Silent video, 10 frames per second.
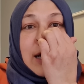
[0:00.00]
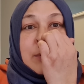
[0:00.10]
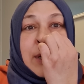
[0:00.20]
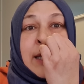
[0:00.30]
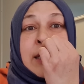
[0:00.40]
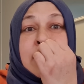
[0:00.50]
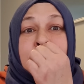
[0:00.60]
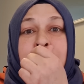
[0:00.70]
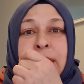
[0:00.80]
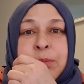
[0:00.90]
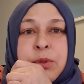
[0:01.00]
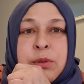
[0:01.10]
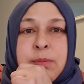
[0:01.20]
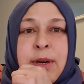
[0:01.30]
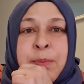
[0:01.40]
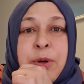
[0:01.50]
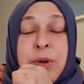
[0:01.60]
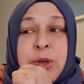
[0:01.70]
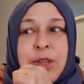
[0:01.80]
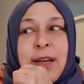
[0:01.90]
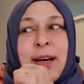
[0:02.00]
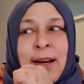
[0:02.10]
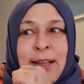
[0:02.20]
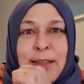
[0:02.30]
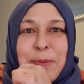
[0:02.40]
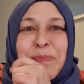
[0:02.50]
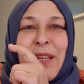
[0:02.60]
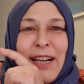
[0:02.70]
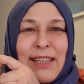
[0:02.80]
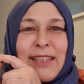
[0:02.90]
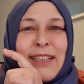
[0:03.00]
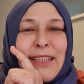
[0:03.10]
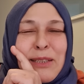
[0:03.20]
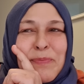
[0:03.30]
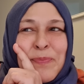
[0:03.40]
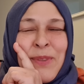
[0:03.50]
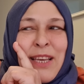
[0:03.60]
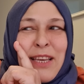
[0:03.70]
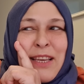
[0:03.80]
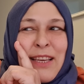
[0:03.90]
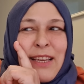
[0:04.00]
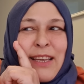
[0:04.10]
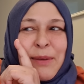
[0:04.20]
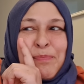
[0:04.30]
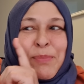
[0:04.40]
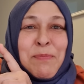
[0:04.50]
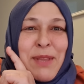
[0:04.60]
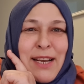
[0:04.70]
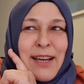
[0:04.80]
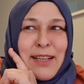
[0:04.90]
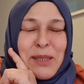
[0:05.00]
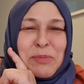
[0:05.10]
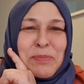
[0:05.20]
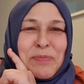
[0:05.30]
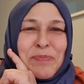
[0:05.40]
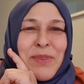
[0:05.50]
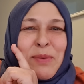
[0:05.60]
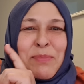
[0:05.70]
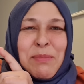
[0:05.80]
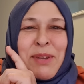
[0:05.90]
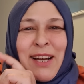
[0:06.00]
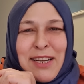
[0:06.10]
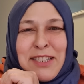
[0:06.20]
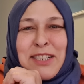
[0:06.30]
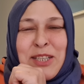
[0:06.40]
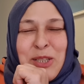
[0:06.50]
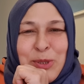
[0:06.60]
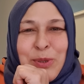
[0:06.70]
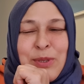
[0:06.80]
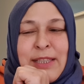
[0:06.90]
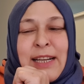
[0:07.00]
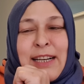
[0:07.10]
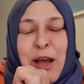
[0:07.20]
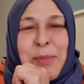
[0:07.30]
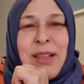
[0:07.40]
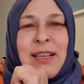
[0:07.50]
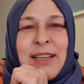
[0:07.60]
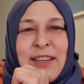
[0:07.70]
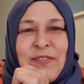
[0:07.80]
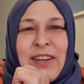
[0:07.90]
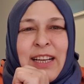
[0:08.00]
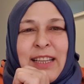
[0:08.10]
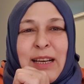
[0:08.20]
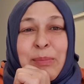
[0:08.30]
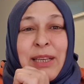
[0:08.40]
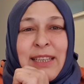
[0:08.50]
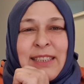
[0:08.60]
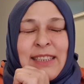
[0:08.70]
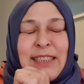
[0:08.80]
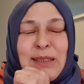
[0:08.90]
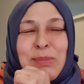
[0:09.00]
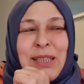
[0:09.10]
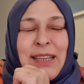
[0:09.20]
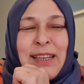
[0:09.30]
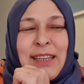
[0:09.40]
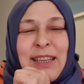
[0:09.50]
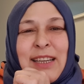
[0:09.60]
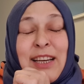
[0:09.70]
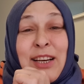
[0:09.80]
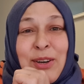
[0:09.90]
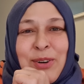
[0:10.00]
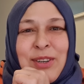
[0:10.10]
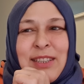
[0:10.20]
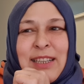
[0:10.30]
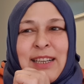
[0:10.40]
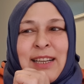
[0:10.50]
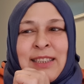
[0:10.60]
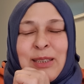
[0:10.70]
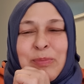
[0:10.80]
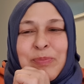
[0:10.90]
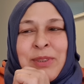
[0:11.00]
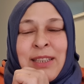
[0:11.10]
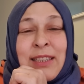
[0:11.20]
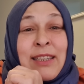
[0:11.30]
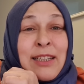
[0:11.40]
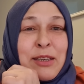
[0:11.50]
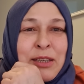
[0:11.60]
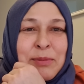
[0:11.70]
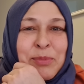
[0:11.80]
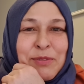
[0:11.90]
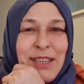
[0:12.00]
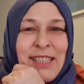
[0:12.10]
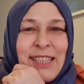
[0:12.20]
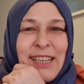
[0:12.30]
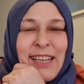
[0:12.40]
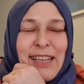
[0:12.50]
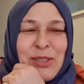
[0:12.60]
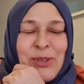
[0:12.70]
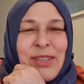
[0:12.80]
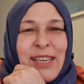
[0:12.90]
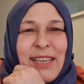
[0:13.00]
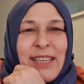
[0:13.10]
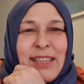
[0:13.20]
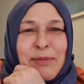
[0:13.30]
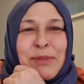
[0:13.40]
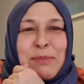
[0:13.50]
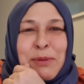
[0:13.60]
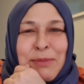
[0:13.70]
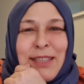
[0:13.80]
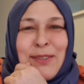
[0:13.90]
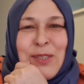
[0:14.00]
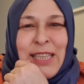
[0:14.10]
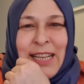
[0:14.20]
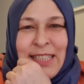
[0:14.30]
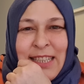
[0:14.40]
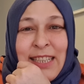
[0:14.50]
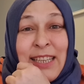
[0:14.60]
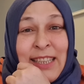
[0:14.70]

Almanya'da bulamıyorum ama orada aldım. Nereden aldım? Bim'den aldım. Bim'in haşhaşı çok güzel. Rahmetli kayınvalidem de getirirdi bana. Oradan aldım. Ee, bu vesileyle Türkiye'ye gittiğimde Bim'i de güzelce